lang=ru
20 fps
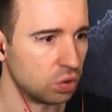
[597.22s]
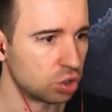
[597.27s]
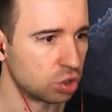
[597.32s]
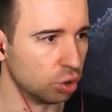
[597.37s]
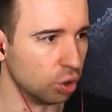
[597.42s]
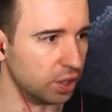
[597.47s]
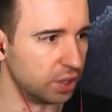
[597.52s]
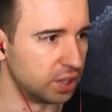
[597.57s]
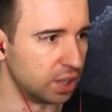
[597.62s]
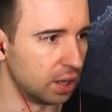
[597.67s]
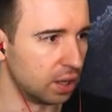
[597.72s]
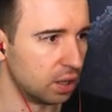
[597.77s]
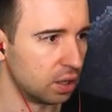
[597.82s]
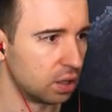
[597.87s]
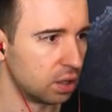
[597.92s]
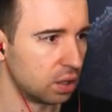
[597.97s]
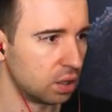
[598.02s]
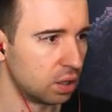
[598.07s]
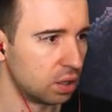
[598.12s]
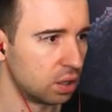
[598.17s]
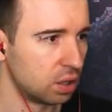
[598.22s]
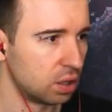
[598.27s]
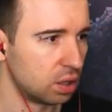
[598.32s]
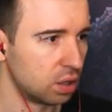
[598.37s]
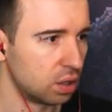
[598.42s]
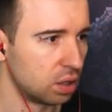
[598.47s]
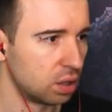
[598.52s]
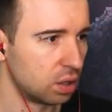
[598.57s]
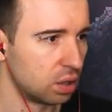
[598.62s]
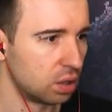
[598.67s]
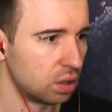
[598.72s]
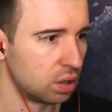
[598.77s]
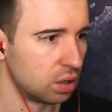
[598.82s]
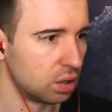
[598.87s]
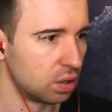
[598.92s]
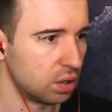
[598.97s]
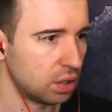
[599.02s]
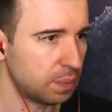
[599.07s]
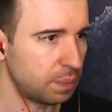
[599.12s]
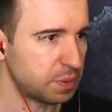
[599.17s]
Что это?
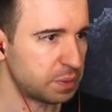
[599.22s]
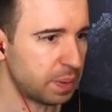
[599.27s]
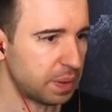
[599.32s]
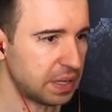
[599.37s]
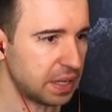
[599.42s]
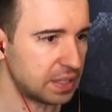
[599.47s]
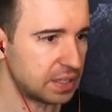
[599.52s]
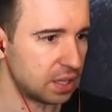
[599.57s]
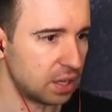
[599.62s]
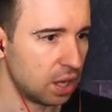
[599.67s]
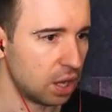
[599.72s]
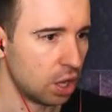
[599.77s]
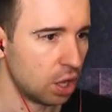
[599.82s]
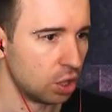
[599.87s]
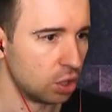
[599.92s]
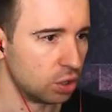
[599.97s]
Я без понятия.